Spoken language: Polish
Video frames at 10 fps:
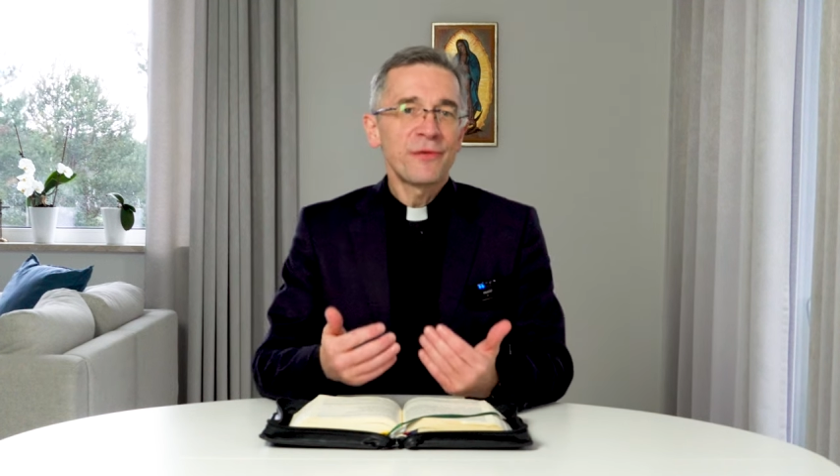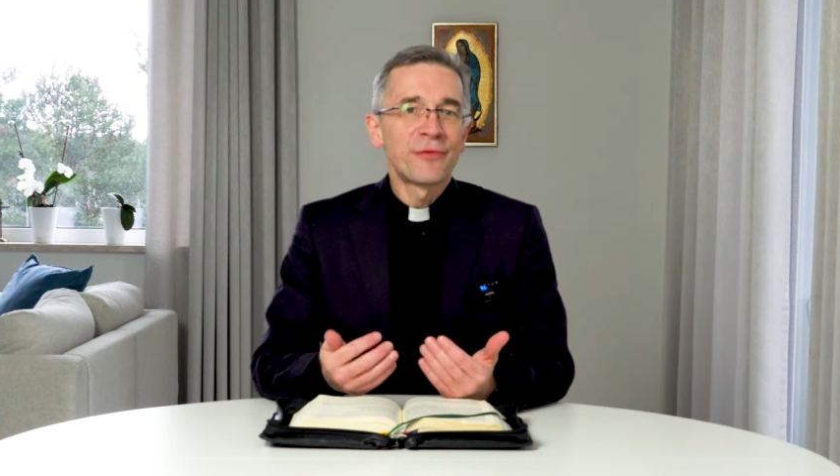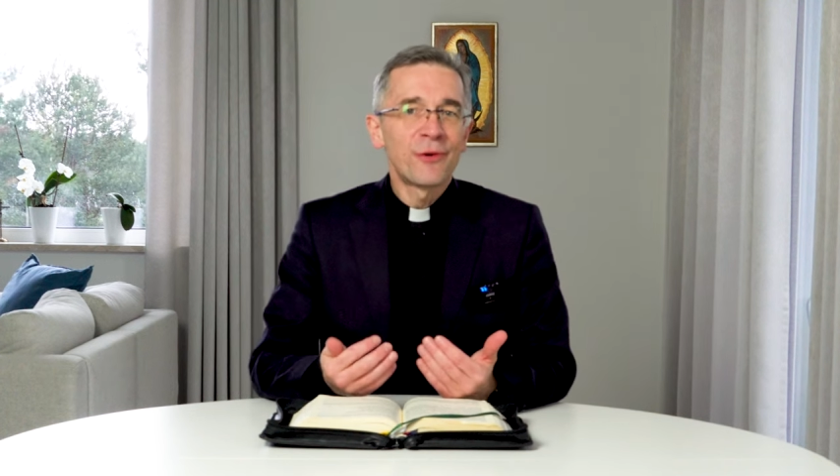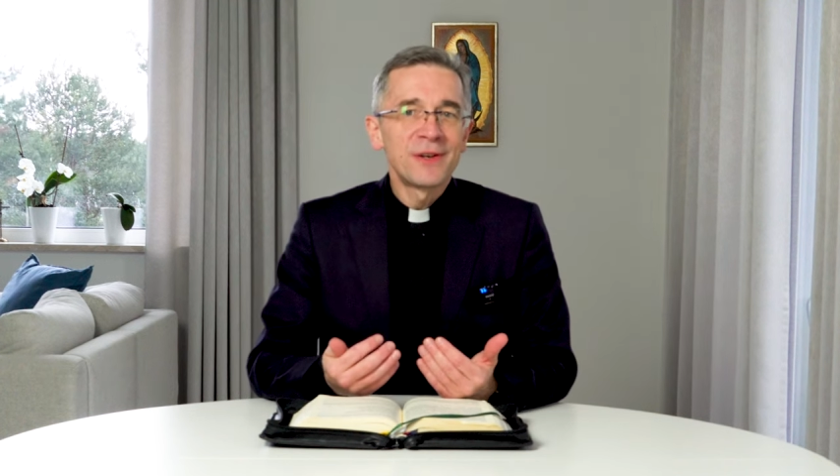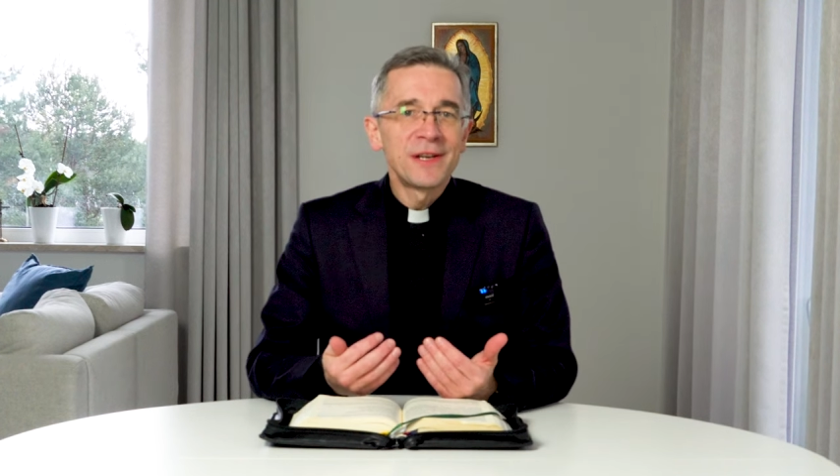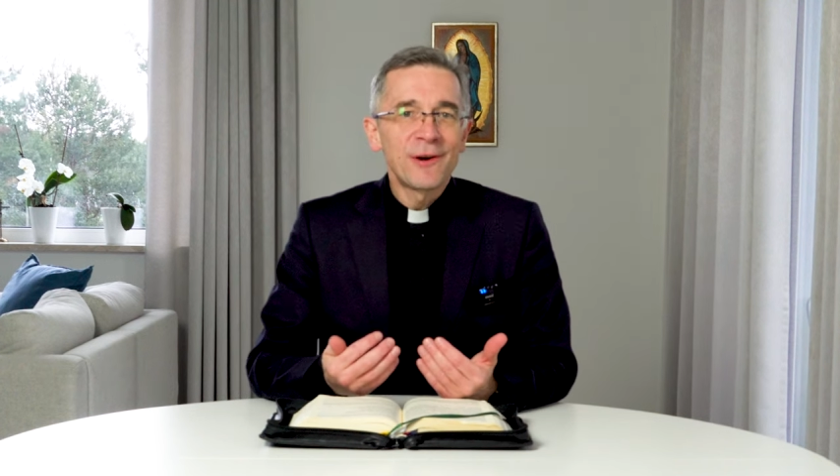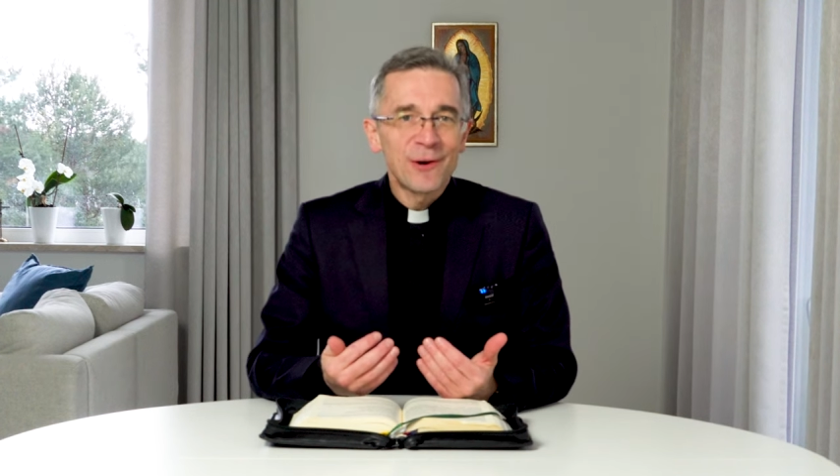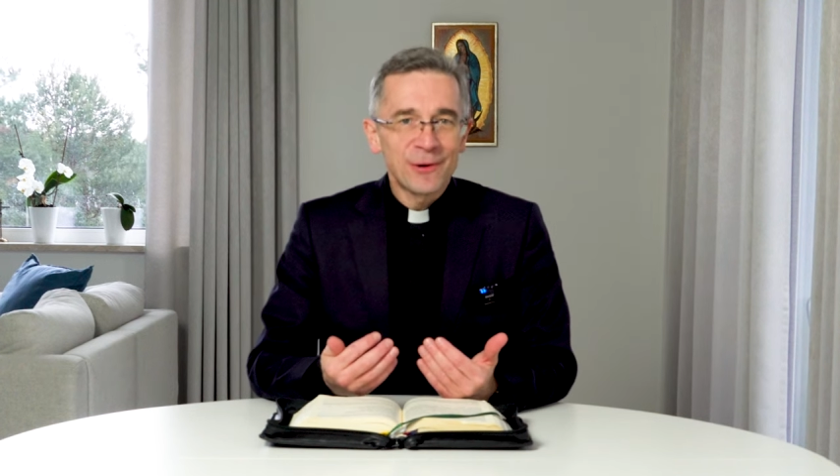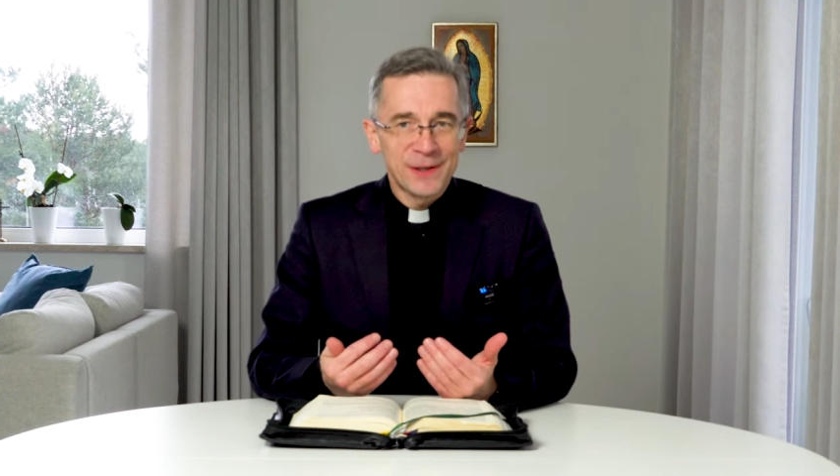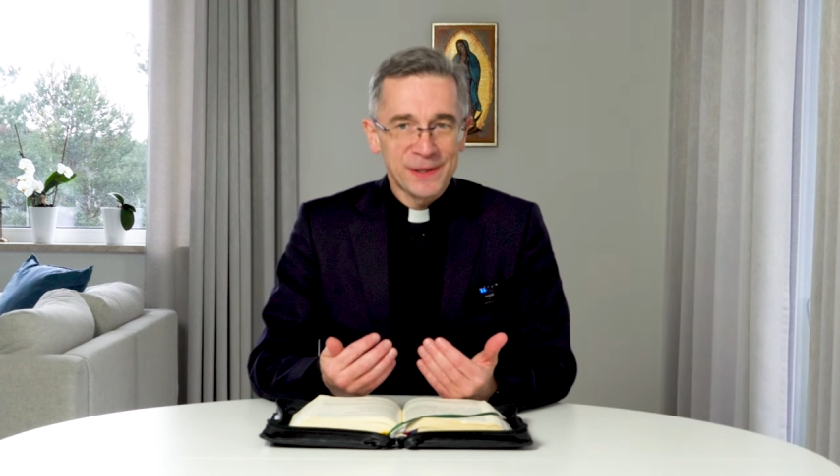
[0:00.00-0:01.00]
woli
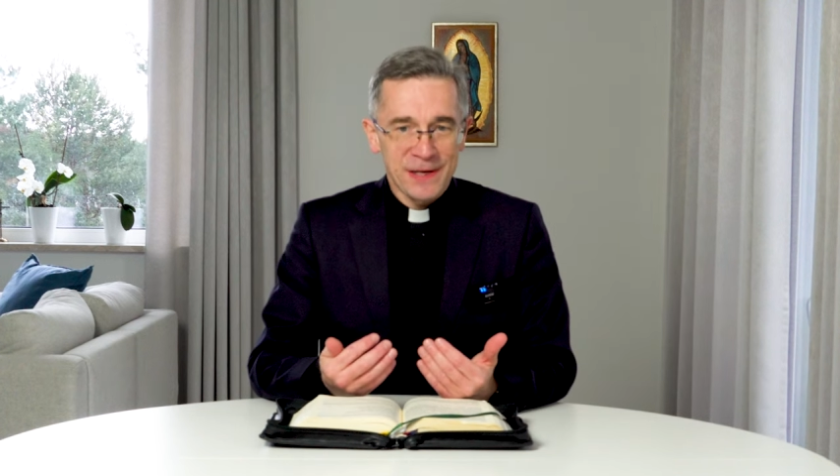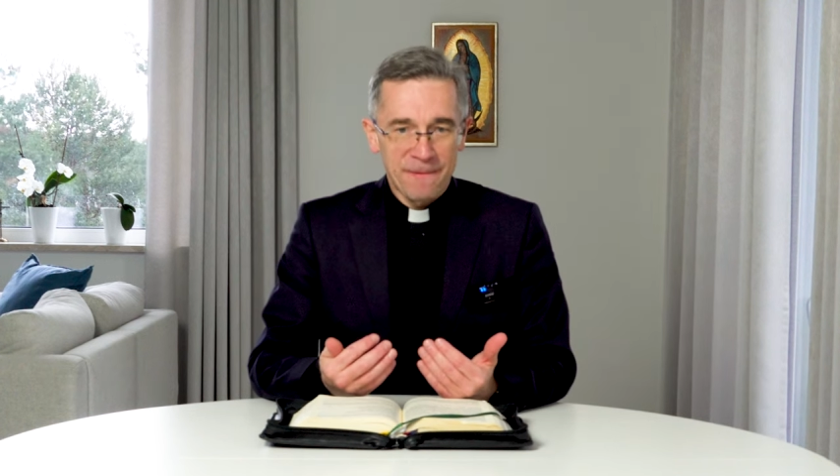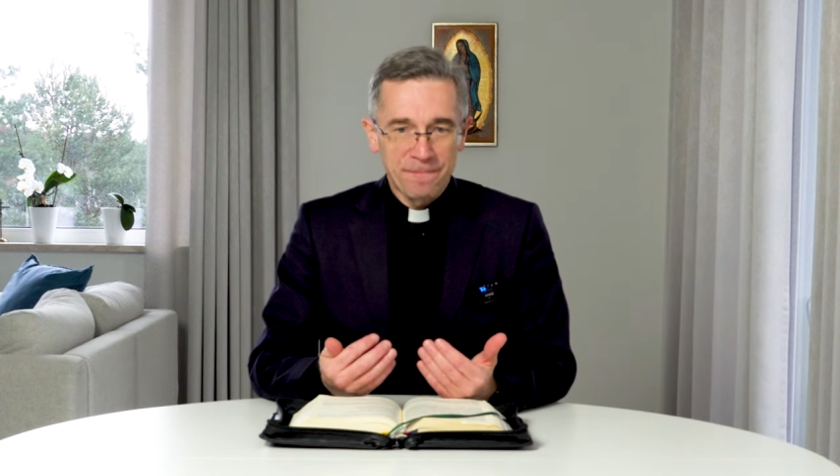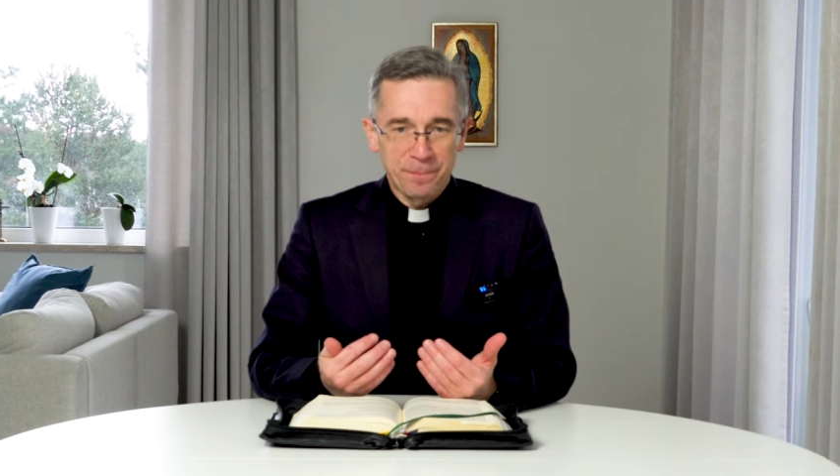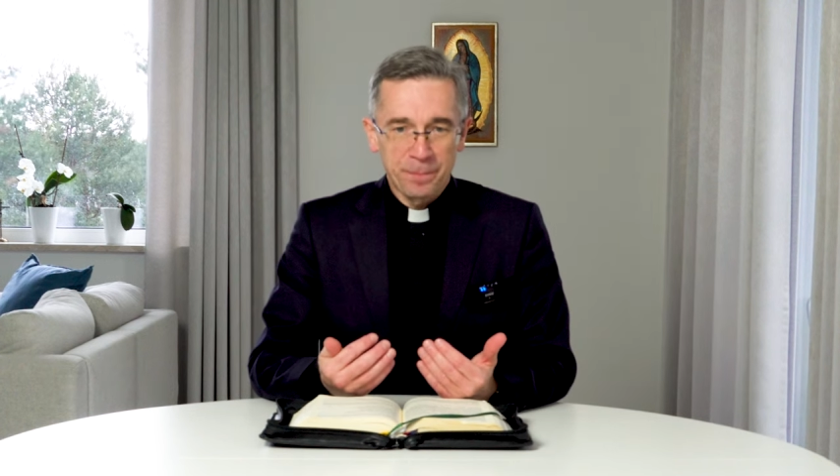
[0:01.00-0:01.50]
Ojca.